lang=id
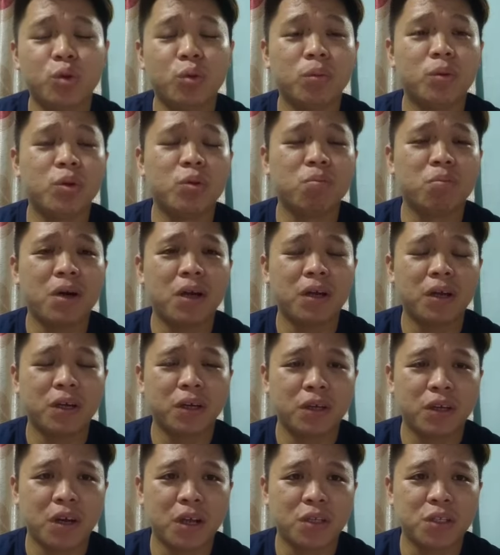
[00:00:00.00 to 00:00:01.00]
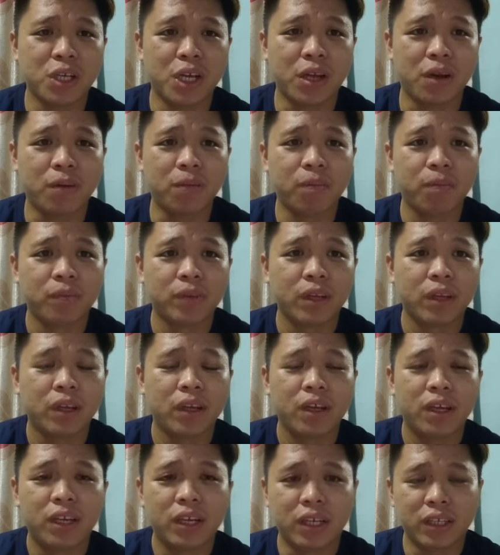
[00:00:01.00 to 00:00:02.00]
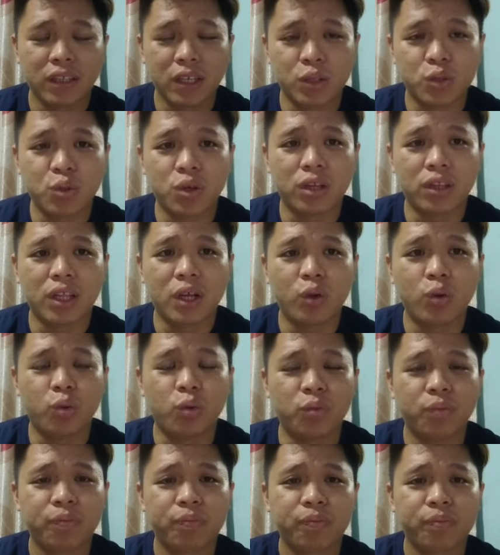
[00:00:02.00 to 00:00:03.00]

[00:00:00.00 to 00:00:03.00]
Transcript: untuk menumbangkan kerajaan kita juga tahu